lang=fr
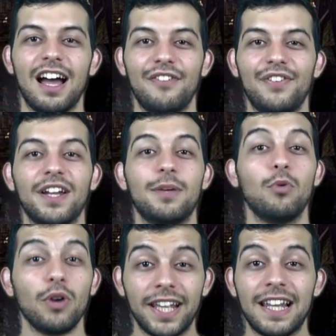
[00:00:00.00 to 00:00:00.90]
à faire les
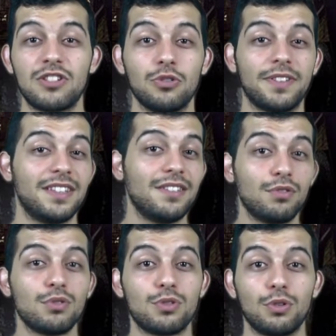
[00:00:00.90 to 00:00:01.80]
bons réglages dans tes
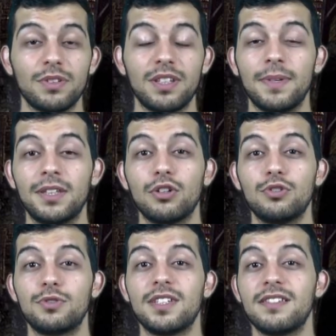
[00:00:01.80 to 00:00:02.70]
niveaux selon des méthodes
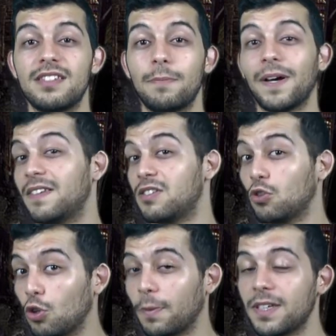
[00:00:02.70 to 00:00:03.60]
utilisées par des
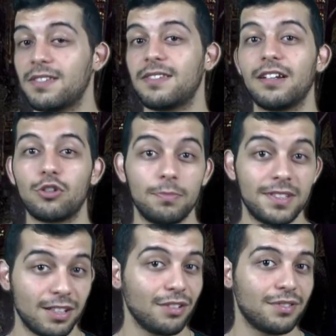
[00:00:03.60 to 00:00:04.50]
entreprises telles
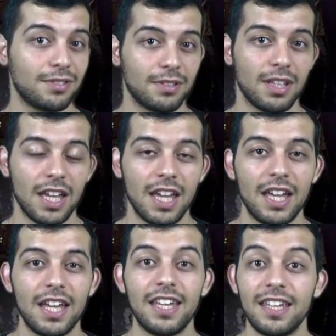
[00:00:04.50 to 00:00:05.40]
qu'Ubisoft,
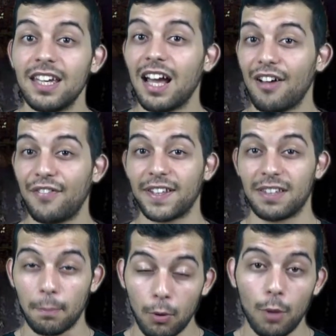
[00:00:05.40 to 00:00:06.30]
et à faire
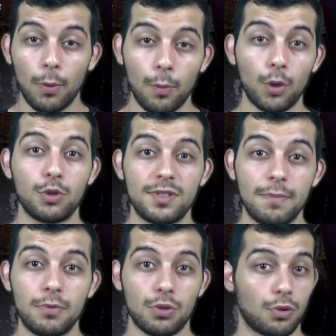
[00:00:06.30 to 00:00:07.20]
tes propres
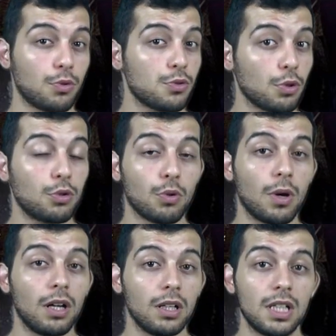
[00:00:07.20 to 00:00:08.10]
prototypes sur Construct
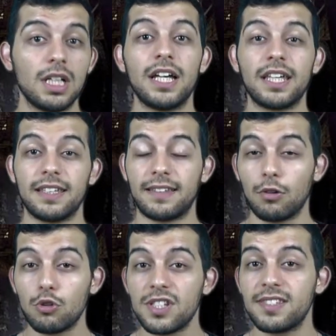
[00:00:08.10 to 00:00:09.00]
3, qui est un
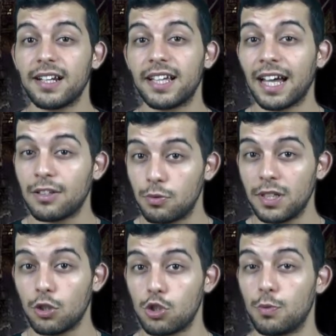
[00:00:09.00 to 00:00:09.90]
logiciel gratuit
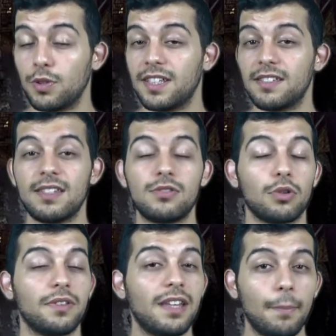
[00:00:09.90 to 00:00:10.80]
que tu peux utiliser sur
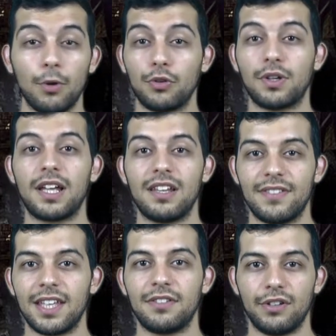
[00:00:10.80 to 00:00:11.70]
n'importe quel
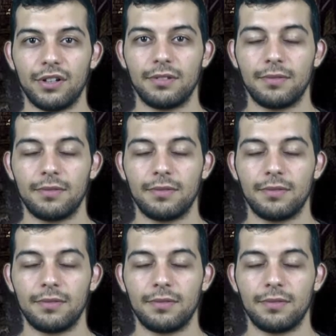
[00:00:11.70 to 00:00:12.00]
navigateur.